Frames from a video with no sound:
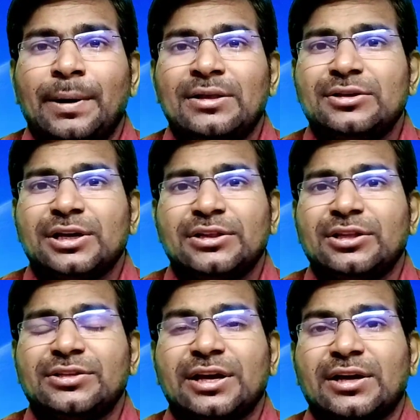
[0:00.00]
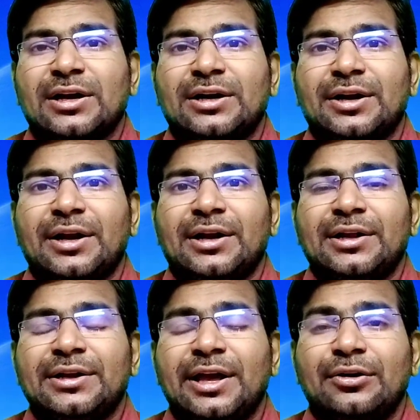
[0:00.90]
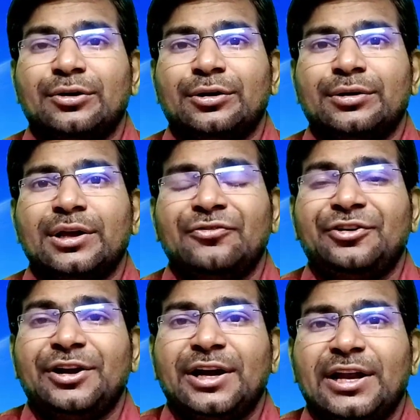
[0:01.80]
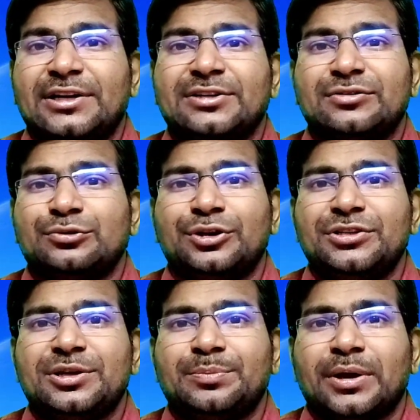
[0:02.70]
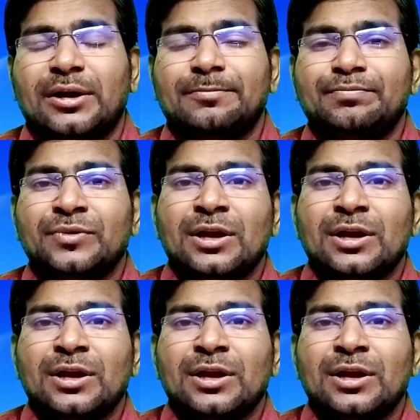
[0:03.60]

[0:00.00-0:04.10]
పంచాయతీ సెక్రటరీ అండి నేను ఈ ఫిన్ డైరెక్షన్స్ గురించి చెప్పాను